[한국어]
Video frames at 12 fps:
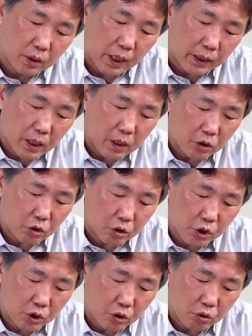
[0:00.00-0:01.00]
야당
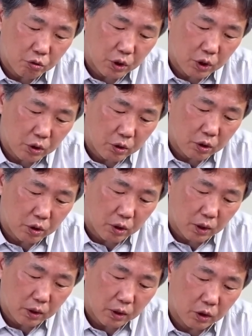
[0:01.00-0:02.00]
정치인들
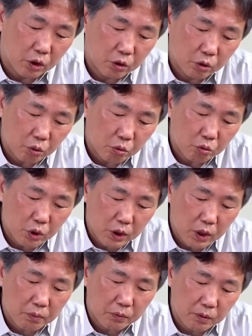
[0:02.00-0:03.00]
중에서는 극소수의
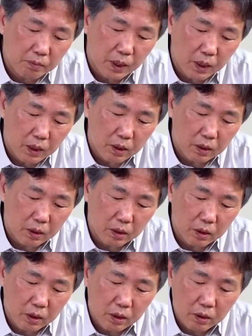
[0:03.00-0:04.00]
사람들만
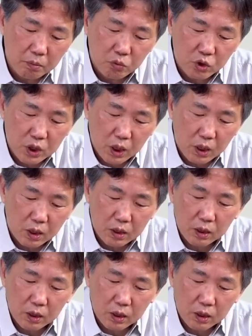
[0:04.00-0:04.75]
이 문제,